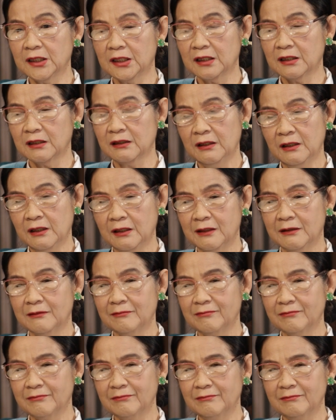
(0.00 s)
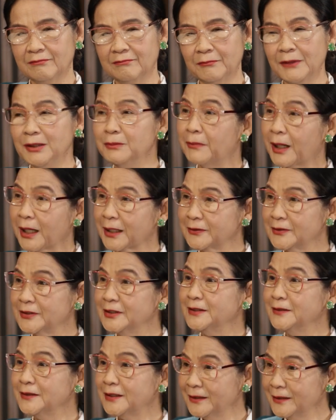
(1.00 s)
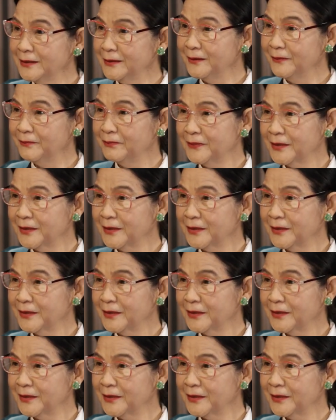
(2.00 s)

uh, bí mật riêng tư